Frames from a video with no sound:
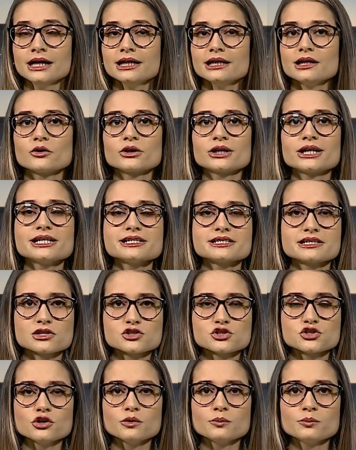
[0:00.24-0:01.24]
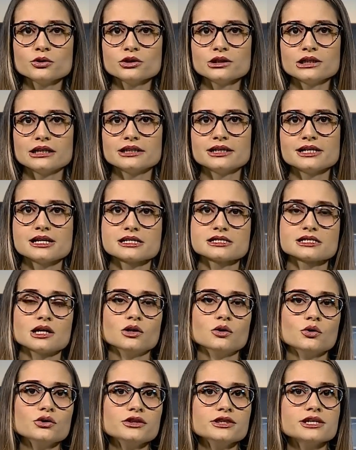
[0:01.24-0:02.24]
La Organización Mundial de la
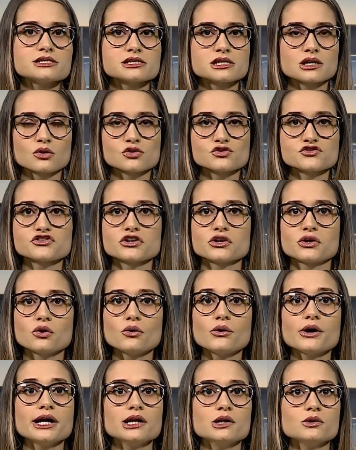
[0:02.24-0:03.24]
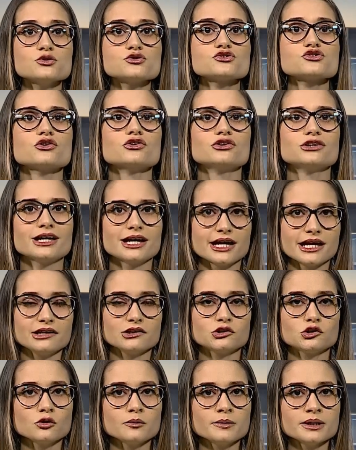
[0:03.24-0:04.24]
Salud desaconsejó el uso de
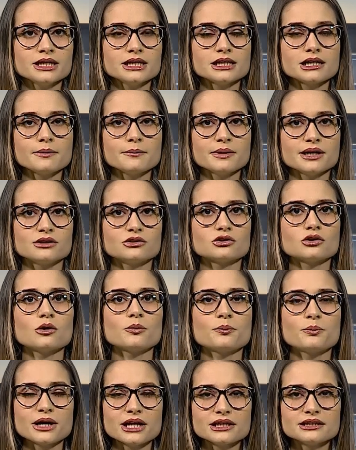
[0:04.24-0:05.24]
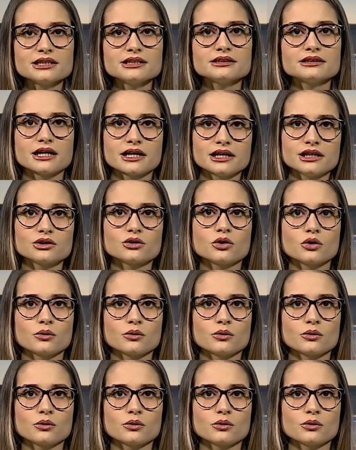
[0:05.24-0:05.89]
estos medicamentos para tratar el